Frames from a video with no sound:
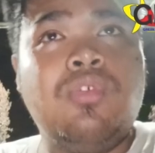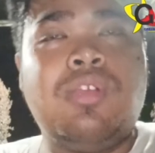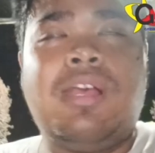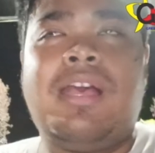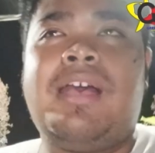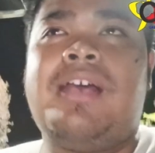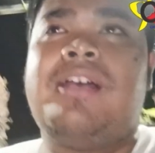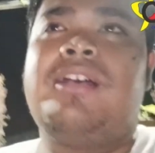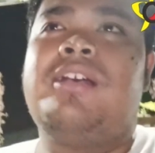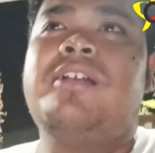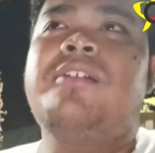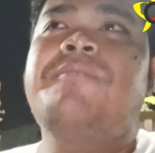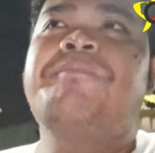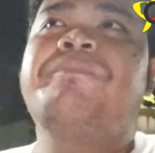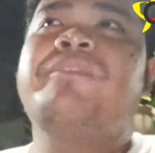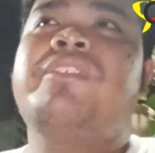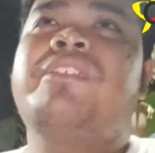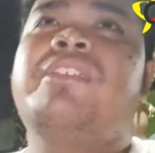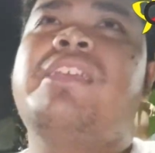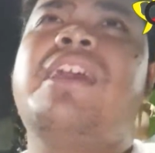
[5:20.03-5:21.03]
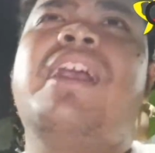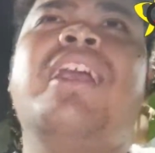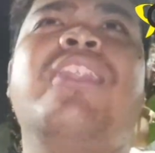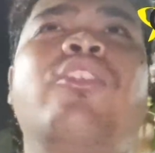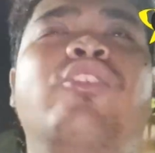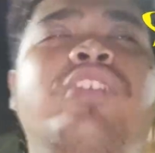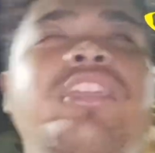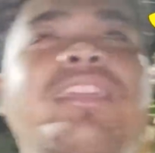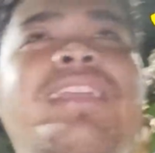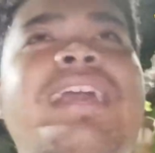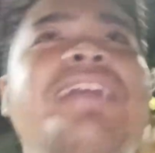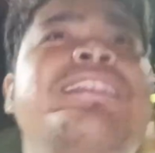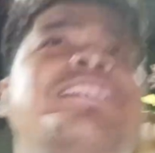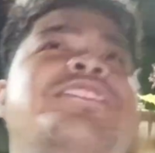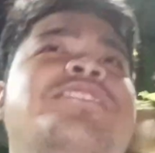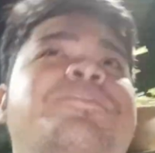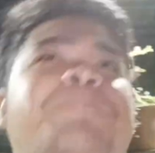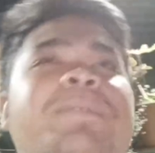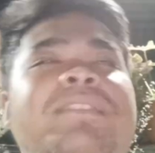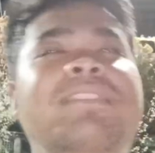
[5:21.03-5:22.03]
Nah, ya logikanya
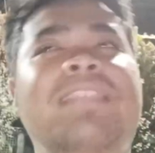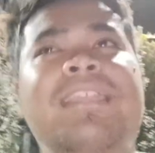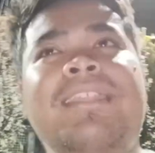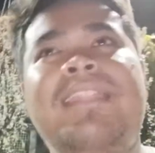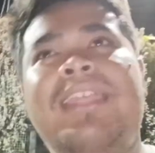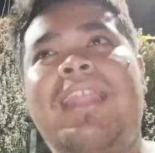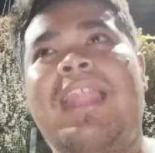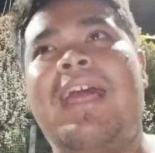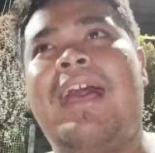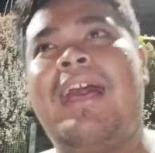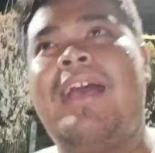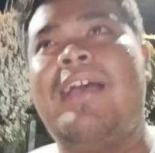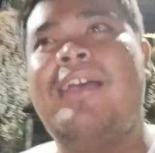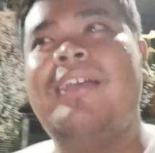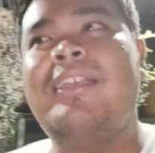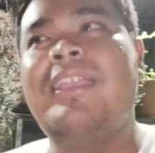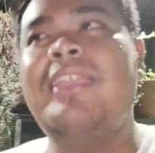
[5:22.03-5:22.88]
seperti inilah.